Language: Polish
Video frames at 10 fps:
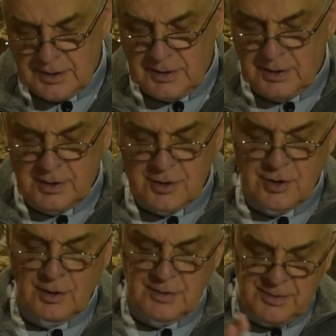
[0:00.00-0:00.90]
gdy
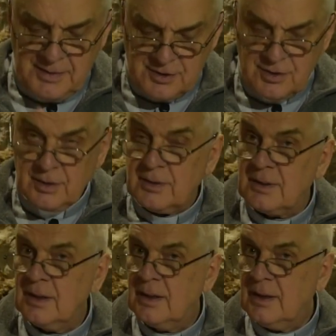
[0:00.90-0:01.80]
dotyczy on
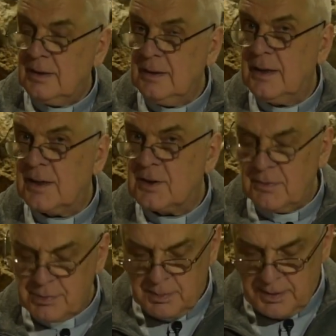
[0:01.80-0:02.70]
zwierząt, inaczej
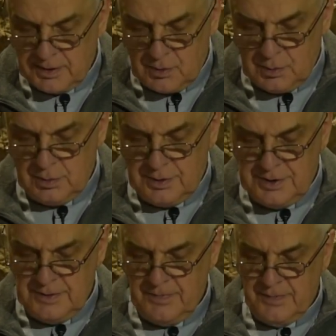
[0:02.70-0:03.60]
w przypadku
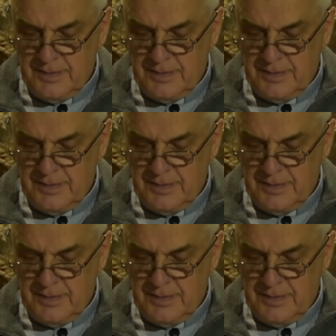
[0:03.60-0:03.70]
ludzi.